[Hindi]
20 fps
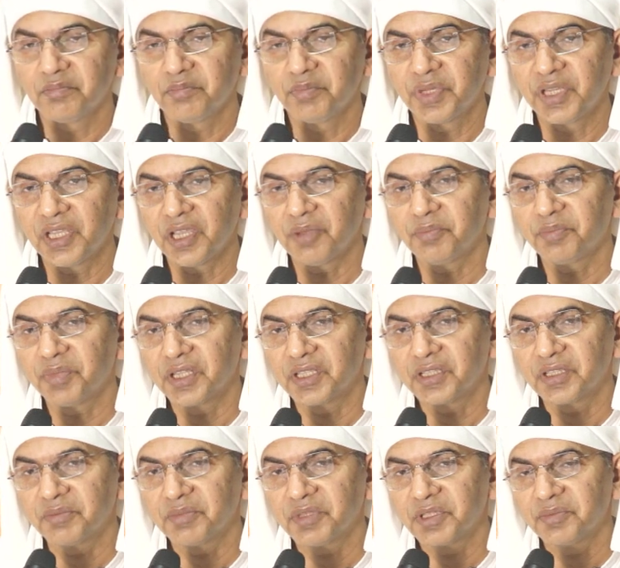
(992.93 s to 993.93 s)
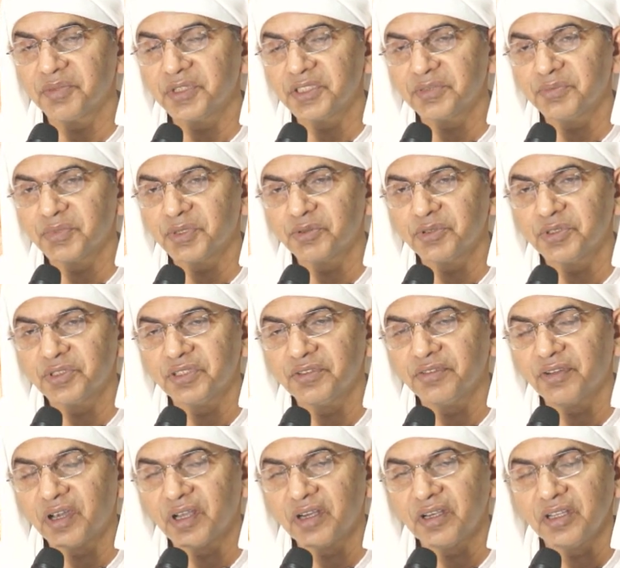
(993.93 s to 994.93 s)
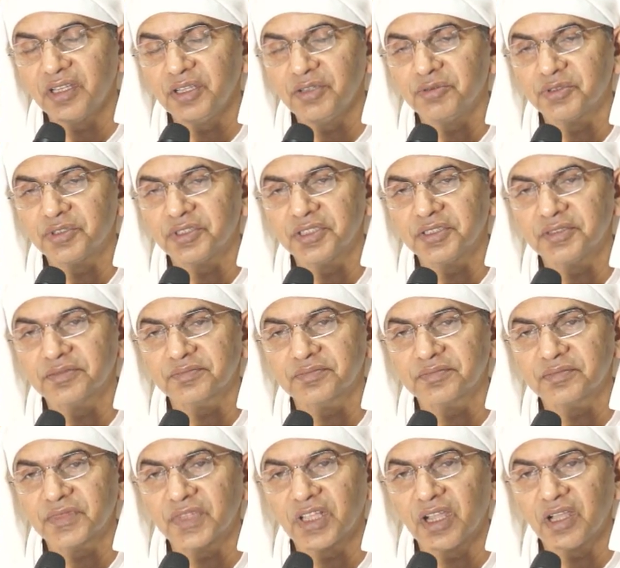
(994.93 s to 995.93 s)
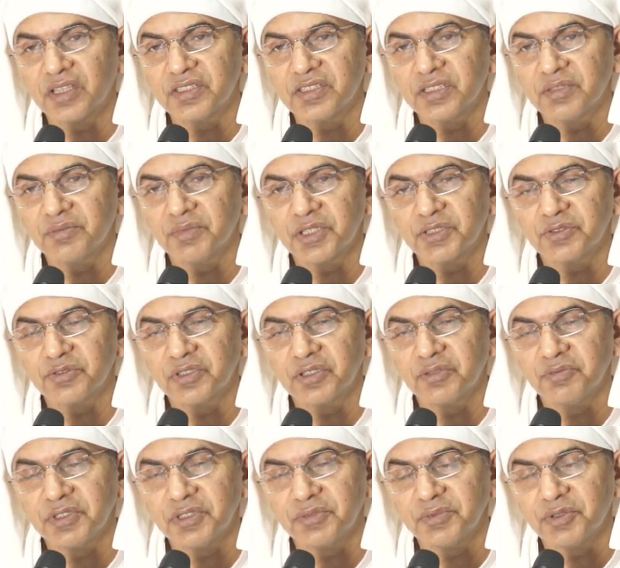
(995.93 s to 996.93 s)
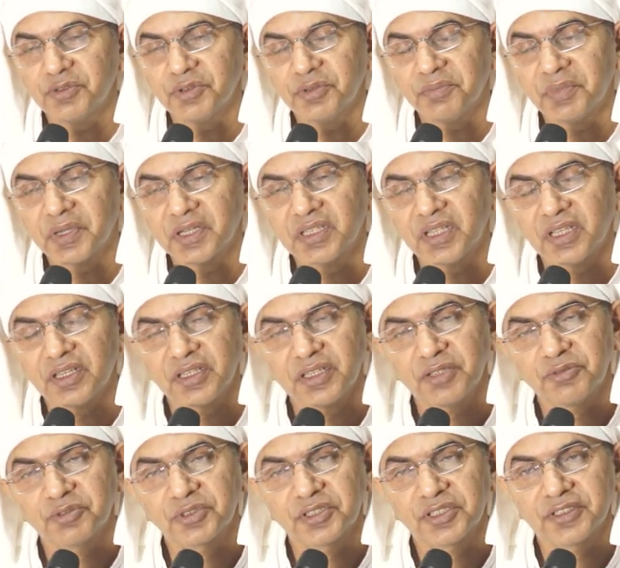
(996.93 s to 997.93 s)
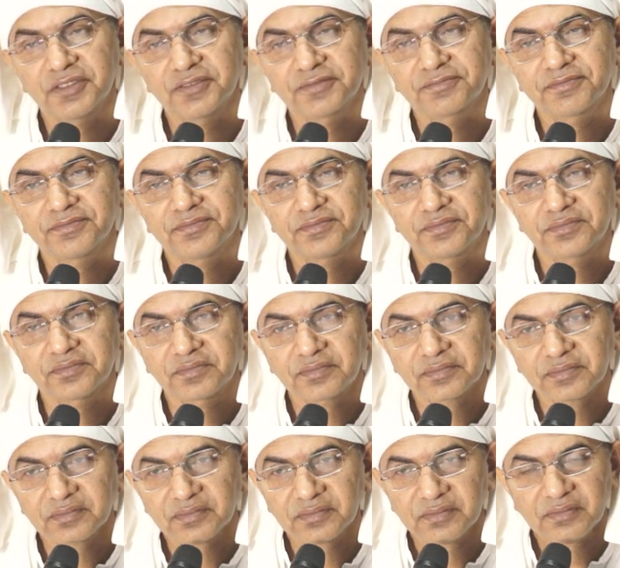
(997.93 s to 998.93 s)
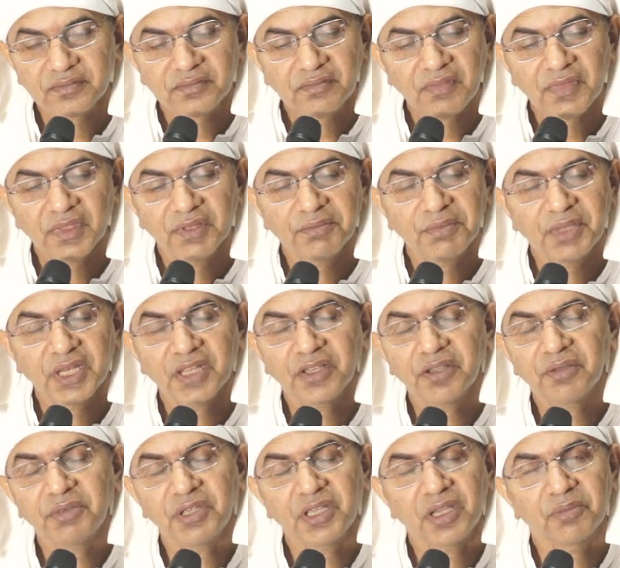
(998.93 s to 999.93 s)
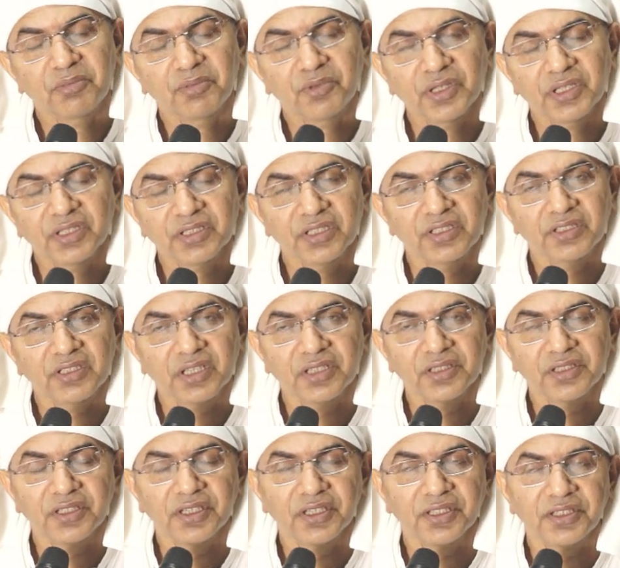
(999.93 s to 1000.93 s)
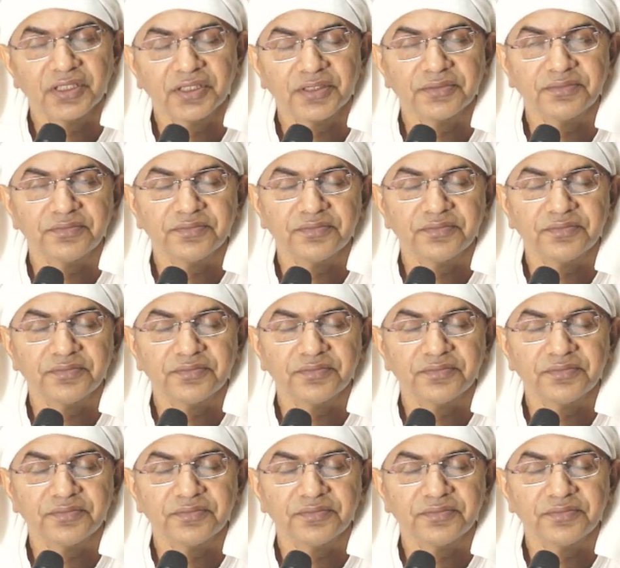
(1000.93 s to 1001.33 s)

प्रिया प्रियतम के बीच में कोई दीवार नहीं होती आशिक मासुक के बीच में कोई पर्दा नहीं होता मैंने अभी आपको एक दृष्टांत दिया था